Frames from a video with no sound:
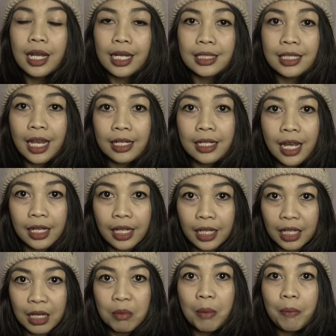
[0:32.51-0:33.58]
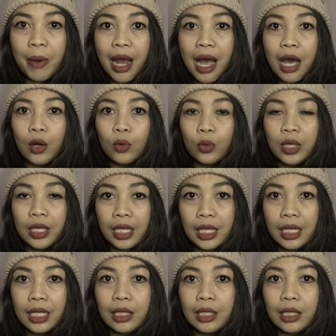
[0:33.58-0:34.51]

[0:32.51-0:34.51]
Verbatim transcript: Kejadian ini mempengaruhi